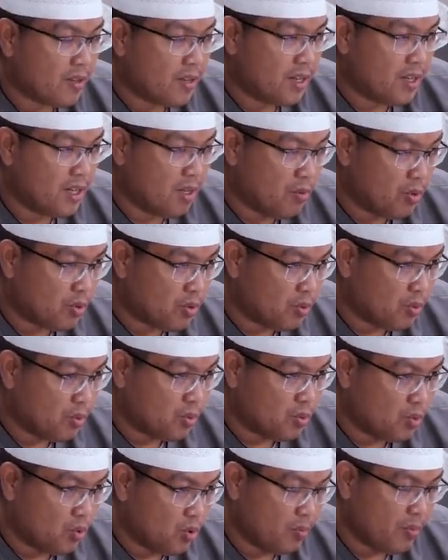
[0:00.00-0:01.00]
Jadi dia
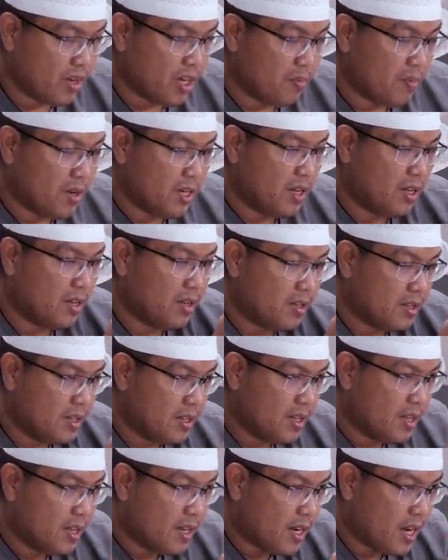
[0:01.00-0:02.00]
bersungguh-sungguh bagaimana
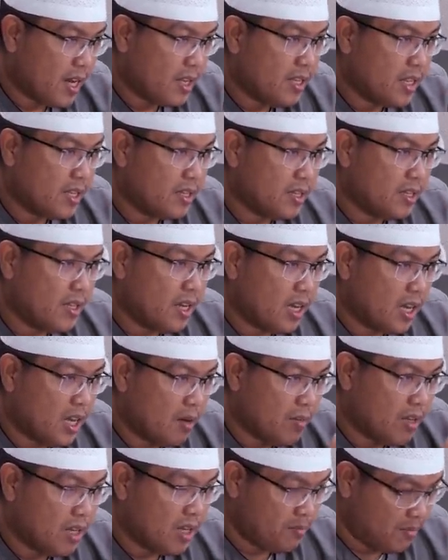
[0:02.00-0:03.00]
rakyat ini
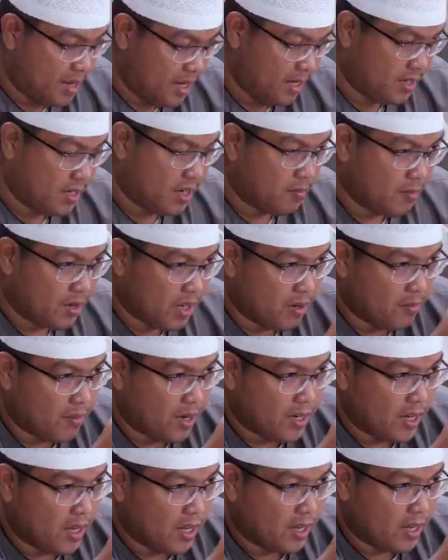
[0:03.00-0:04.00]
agamanya baik dan
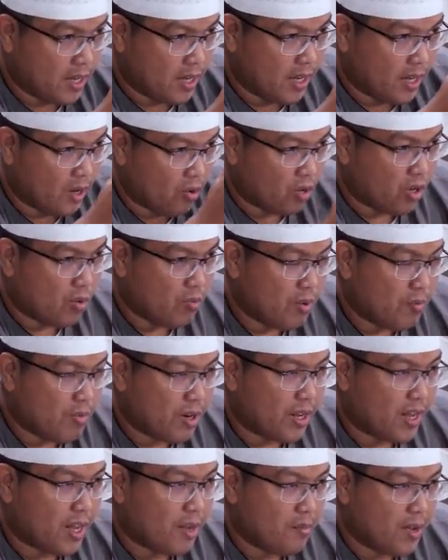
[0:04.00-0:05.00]
bagaimana ekonomi
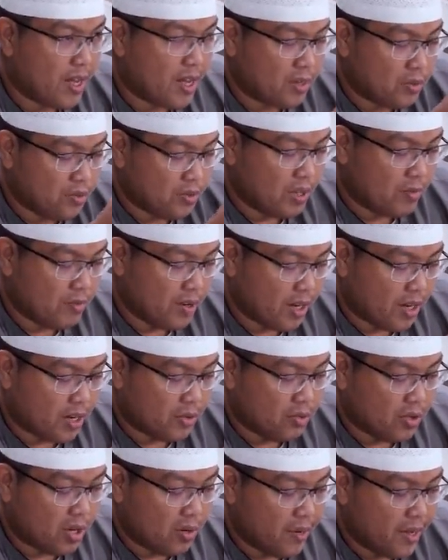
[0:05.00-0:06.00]
mereka baik, dunia
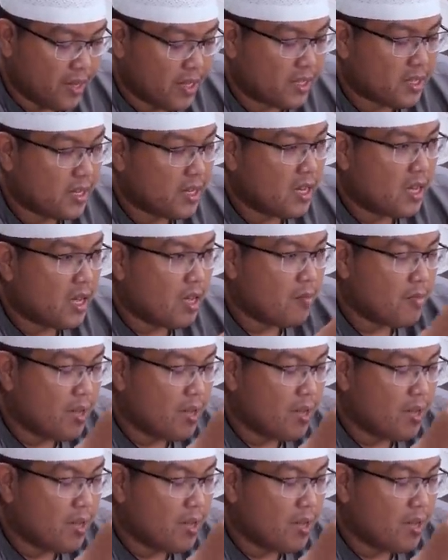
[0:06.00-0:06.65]
mereka juga baik,